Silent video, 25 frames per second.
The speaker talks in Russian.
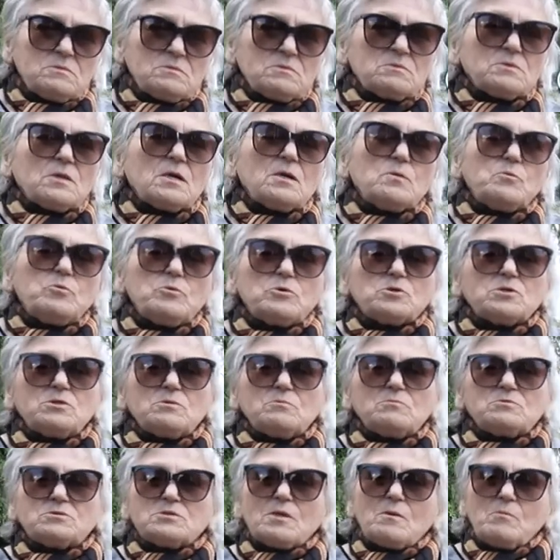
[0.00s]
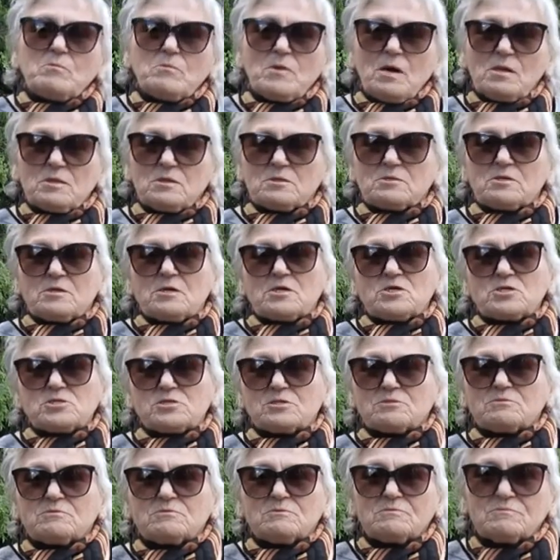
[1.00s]
Дай бог, ты там мало
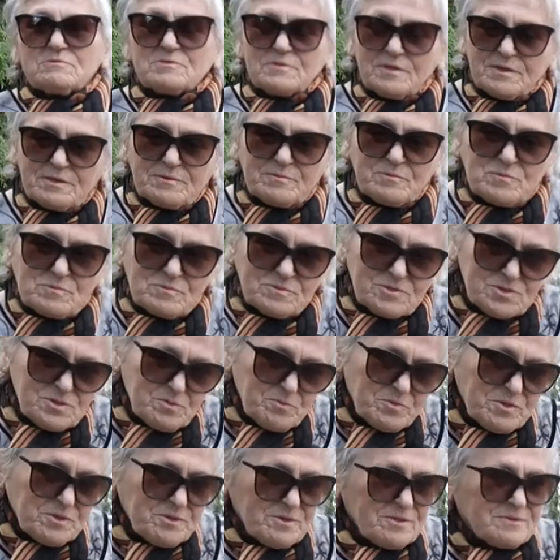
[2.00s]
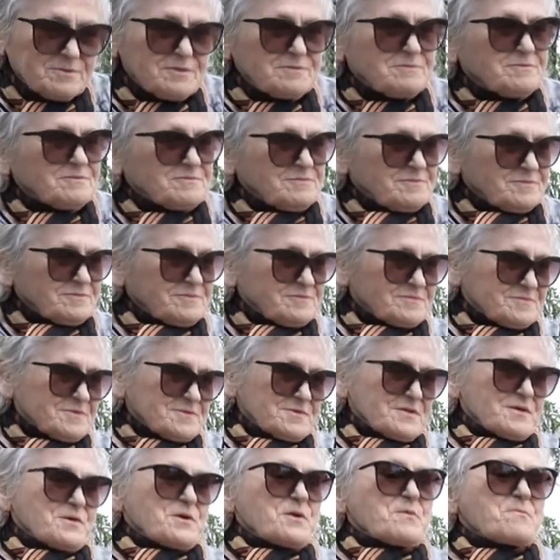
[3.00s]
дашь, э, да, тебе
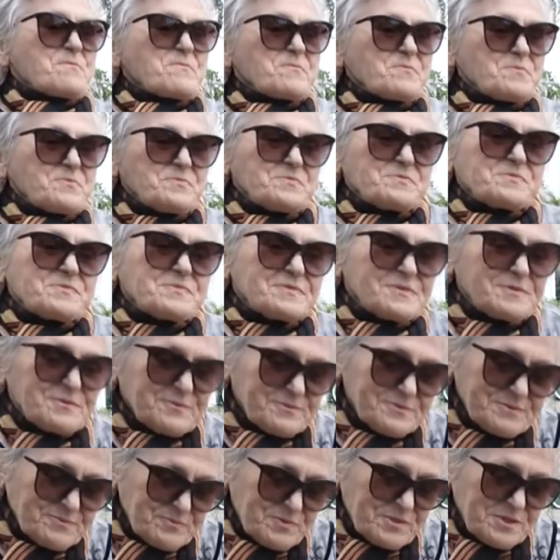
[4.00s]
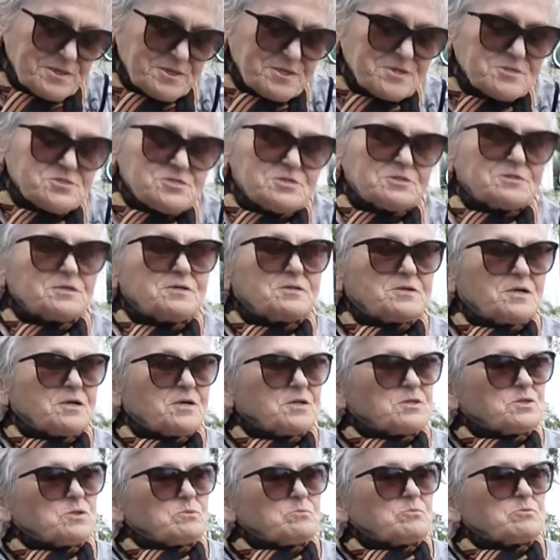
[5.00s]
ну, претензия
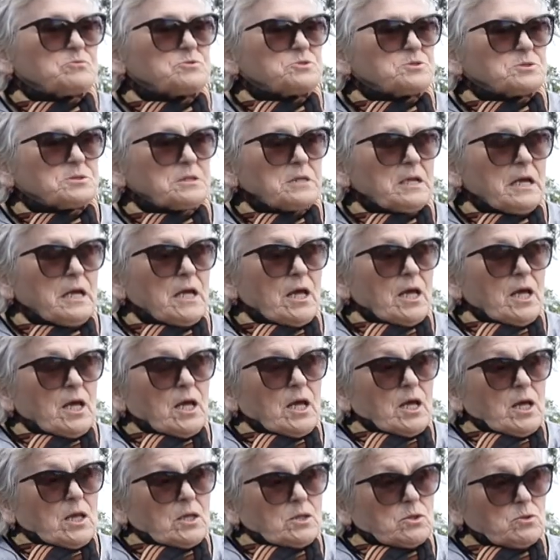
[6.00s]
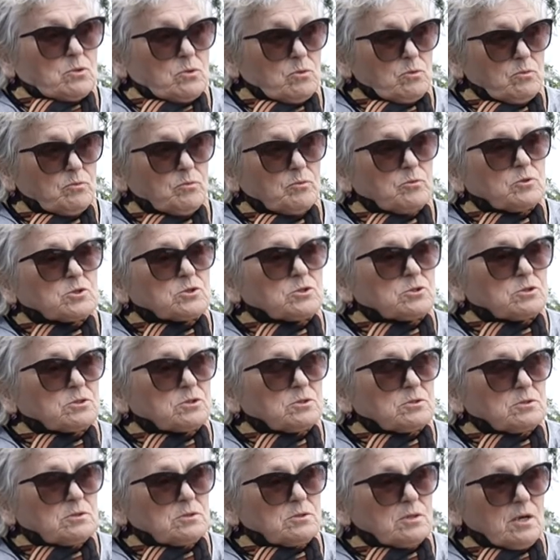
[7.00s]
какая-то будет. Ну вот,
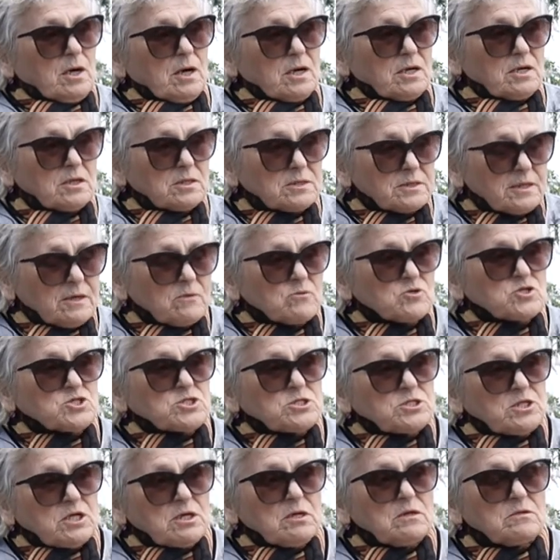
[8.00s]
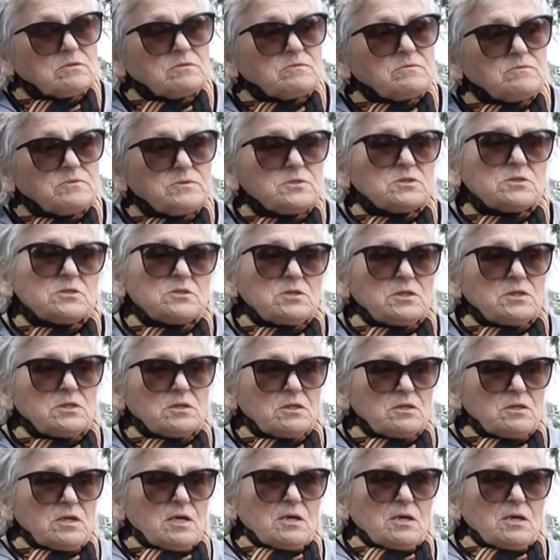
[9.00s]
а когда уже их выгнали,